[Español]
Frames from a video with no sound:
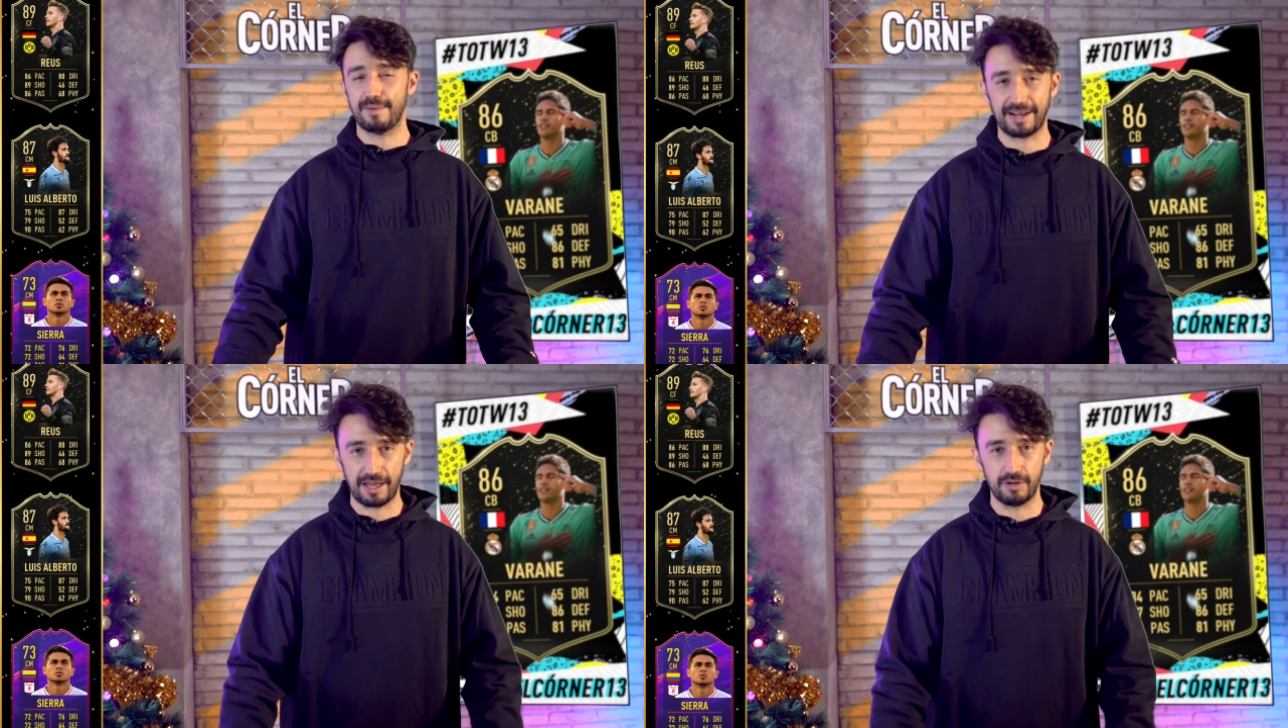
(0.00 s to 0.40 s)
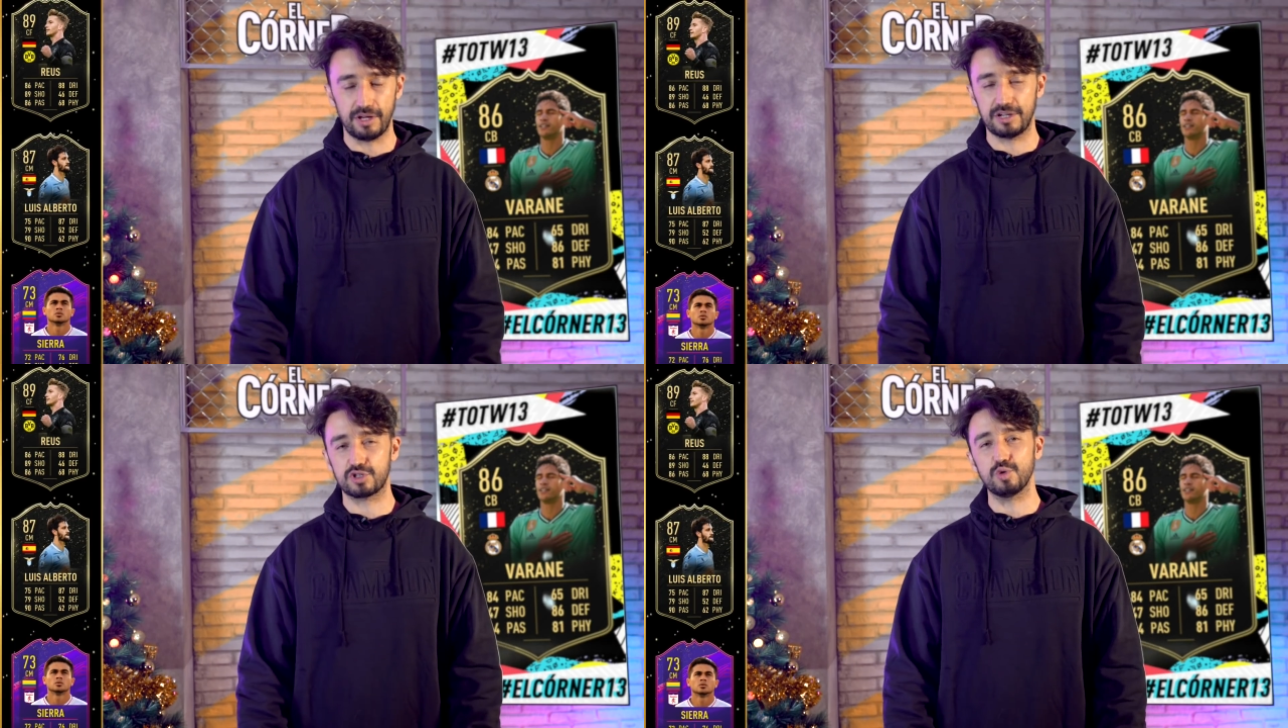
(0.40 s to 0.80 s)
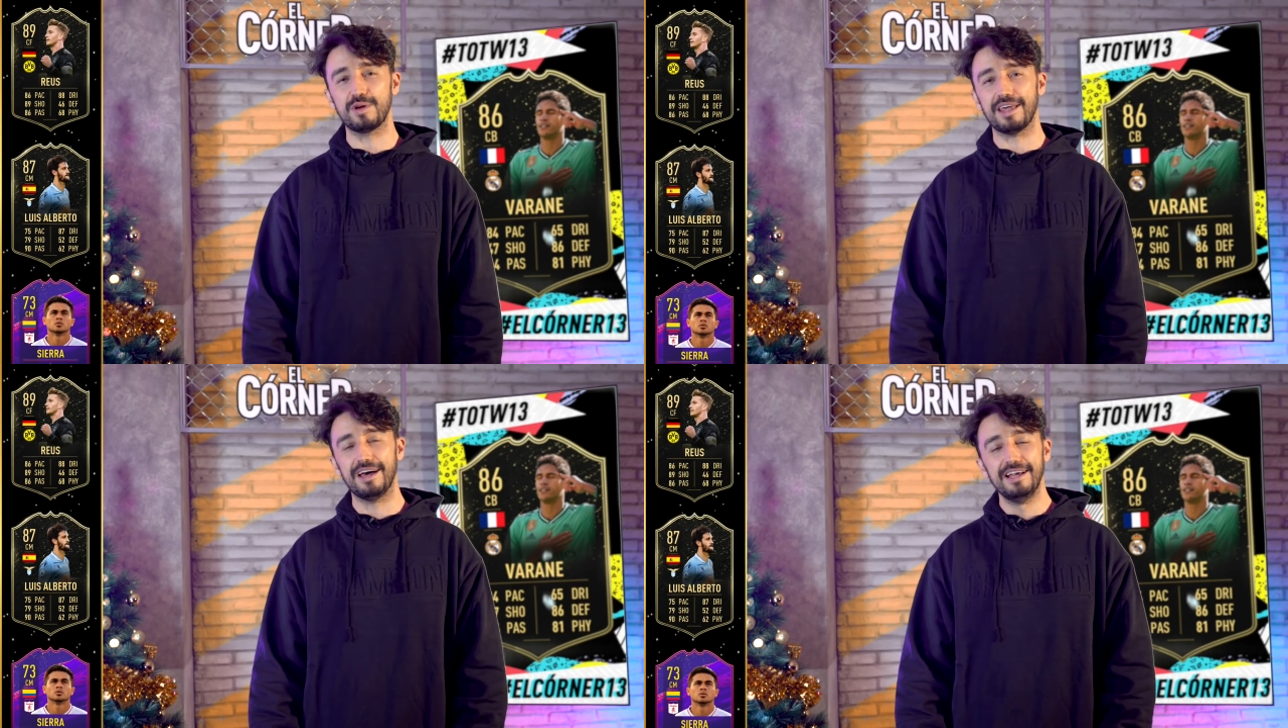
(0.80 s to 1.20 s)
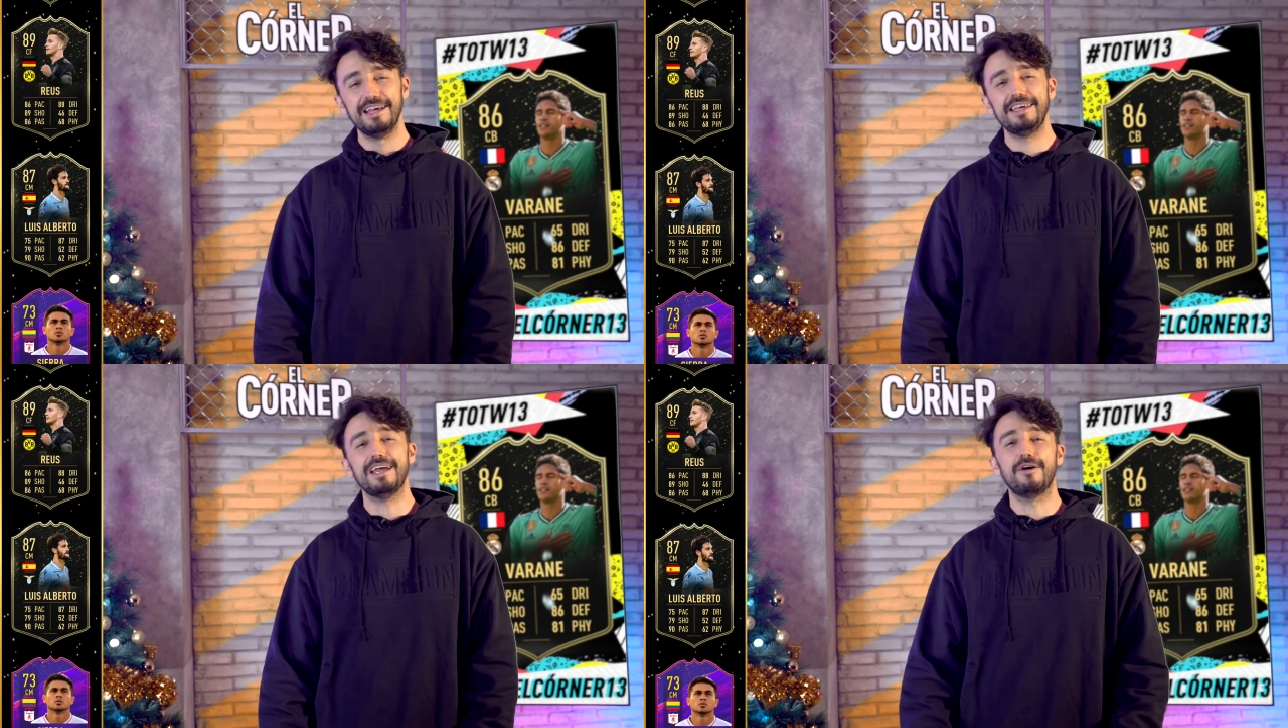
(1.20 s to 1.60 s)
marcado en su vida
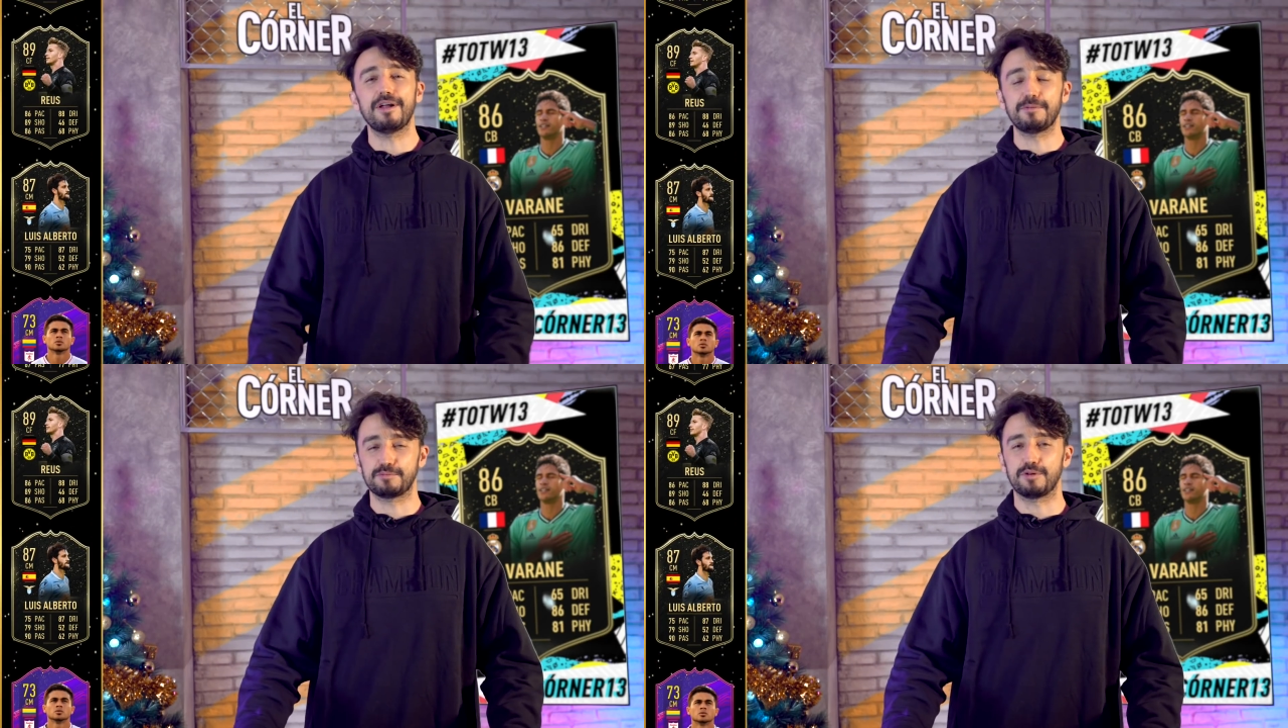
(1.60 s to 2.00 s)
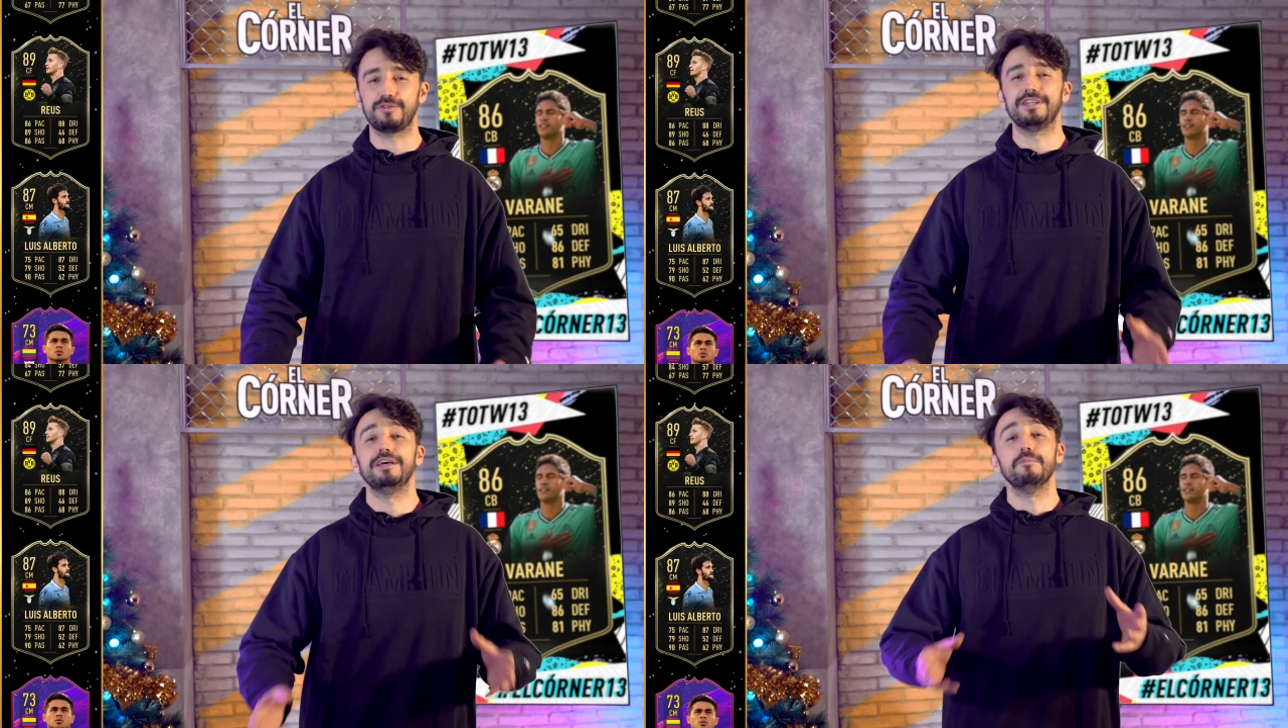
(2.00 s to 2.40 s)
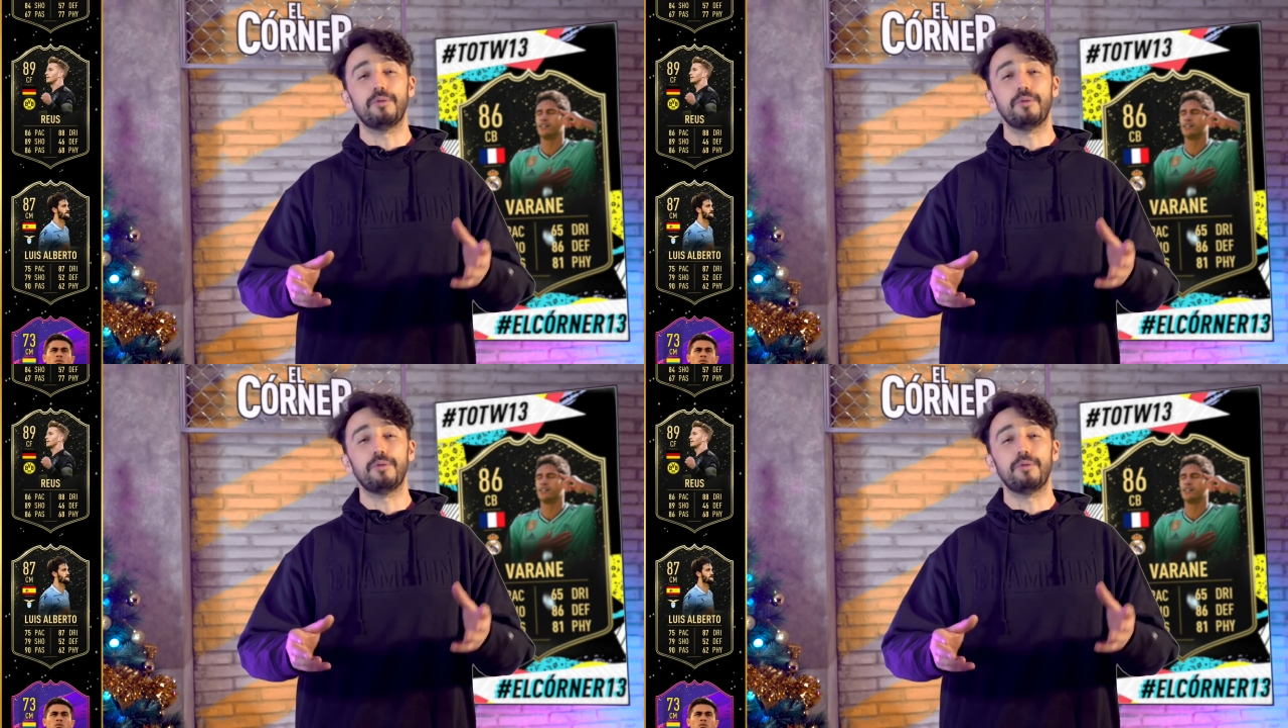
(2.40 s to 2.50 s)
y ahora, pues por fin,